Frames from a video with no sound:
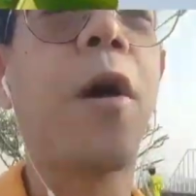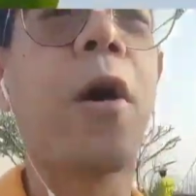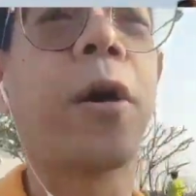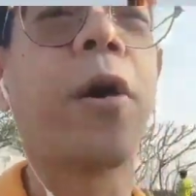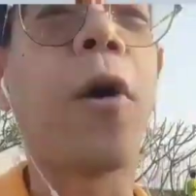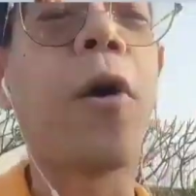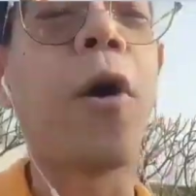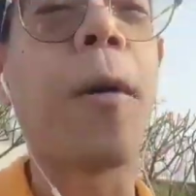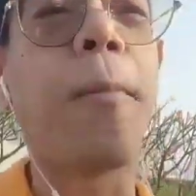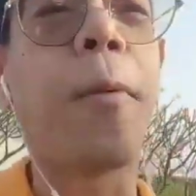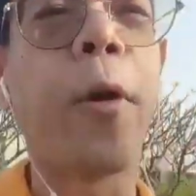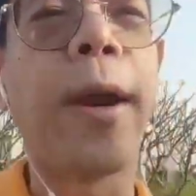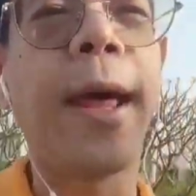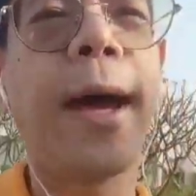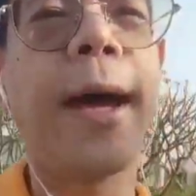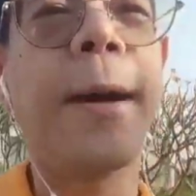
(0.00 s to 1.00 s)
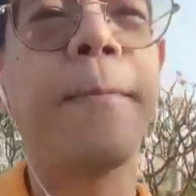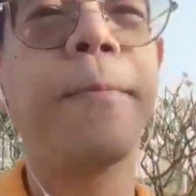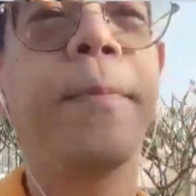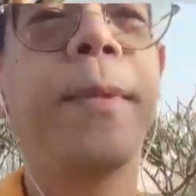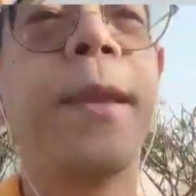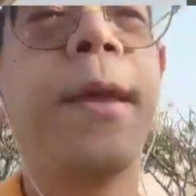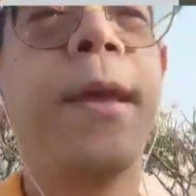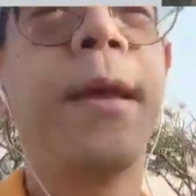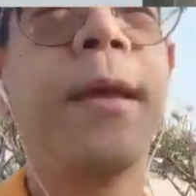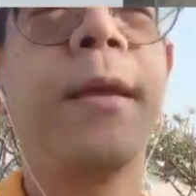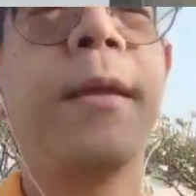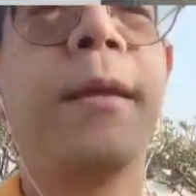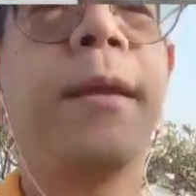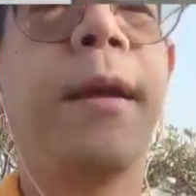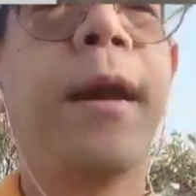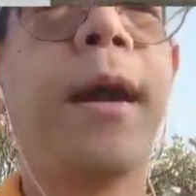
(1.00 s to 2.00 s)
ดอกออกผลนะครับ
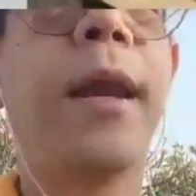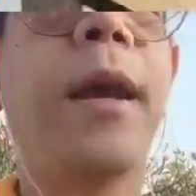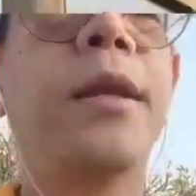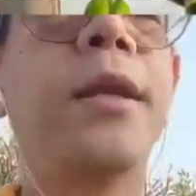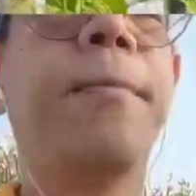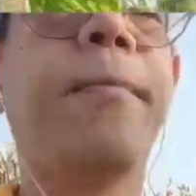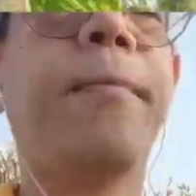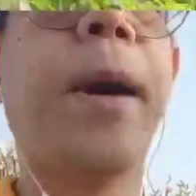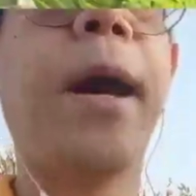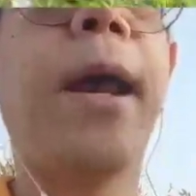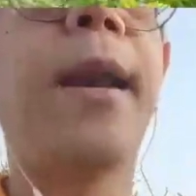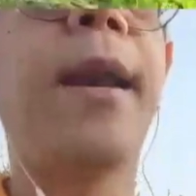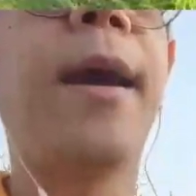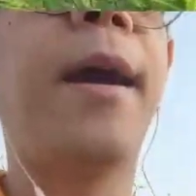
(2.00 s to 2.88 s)
อันนี้ก็จะเป็นนะค